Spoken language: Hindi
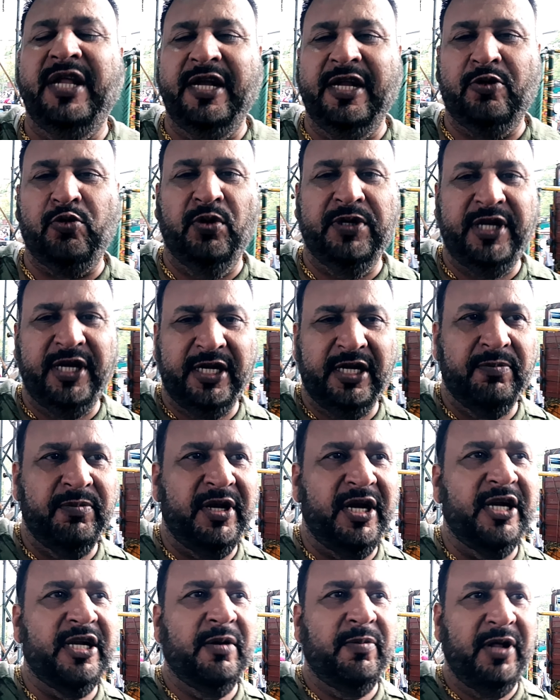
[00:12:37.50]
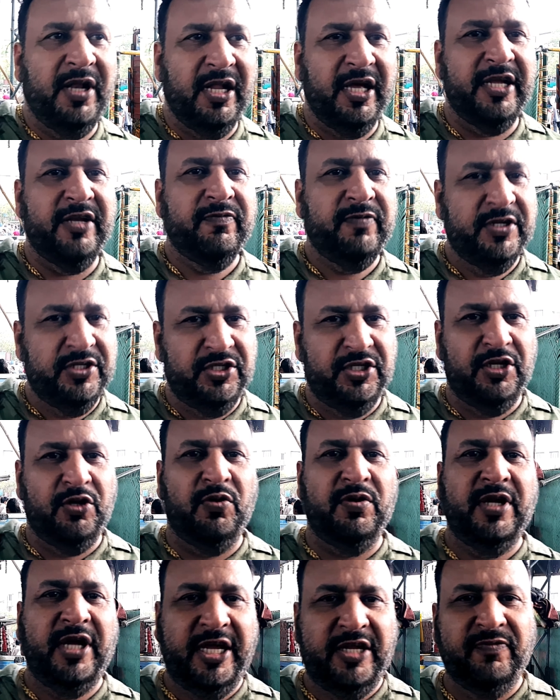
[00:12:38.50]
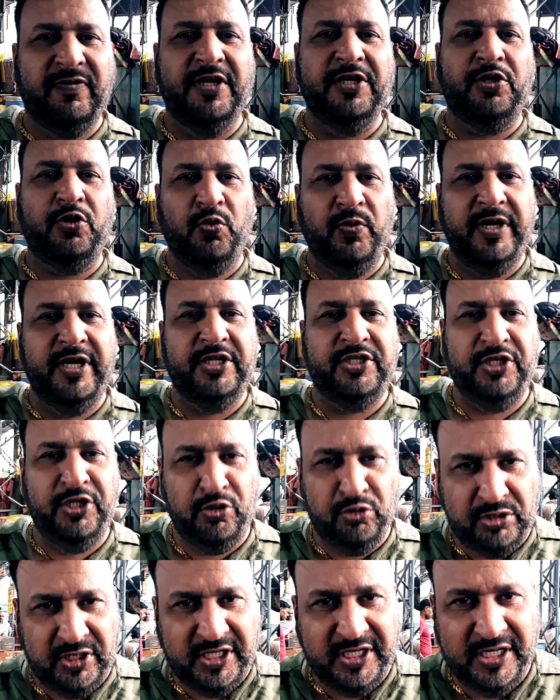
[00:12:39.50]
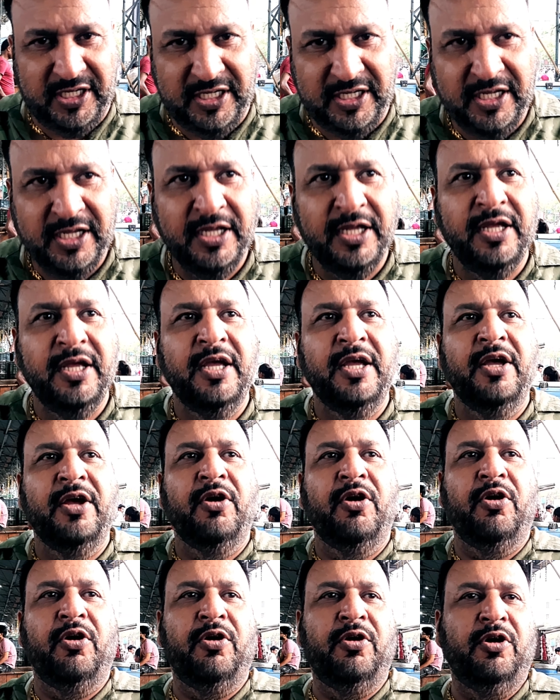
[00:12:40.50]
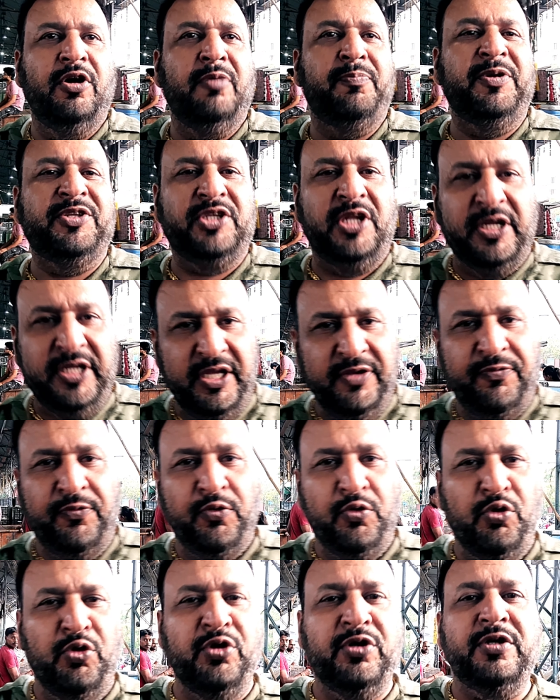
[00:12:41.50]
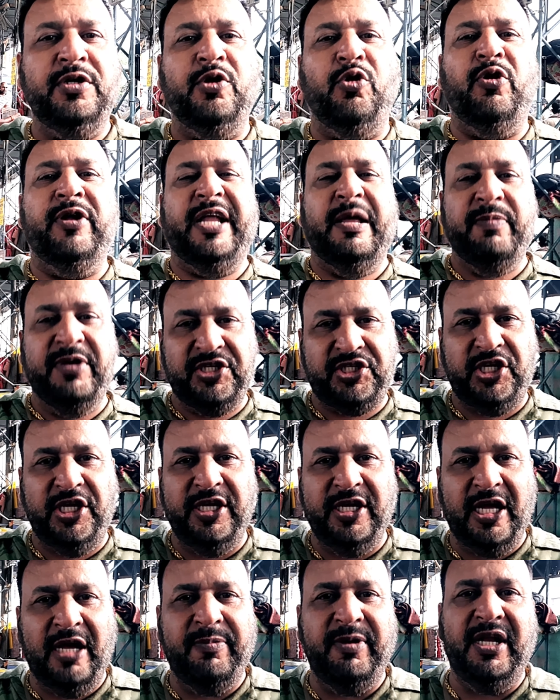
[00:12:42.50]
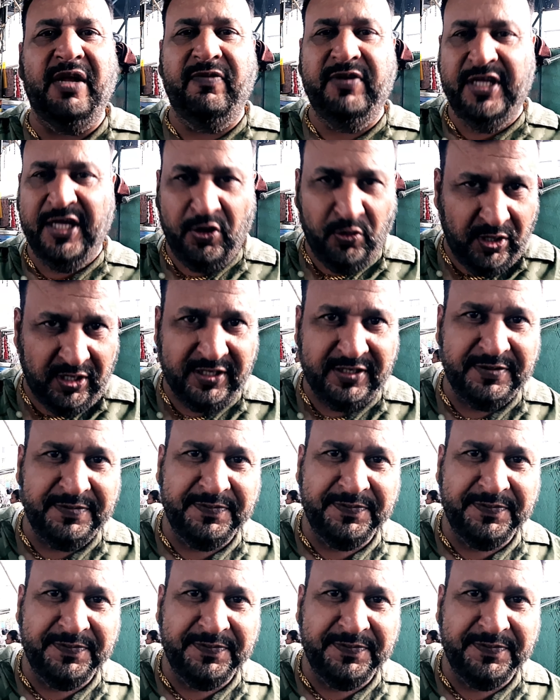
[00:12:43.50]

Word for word: मेरा कॉन्टेक्ट नंबर है डबल नाइन वन जीरो नाइन वन टू एट जीरो थ्री और बजरंगी फ्रूट और एम नाम है लवली अरोड़ा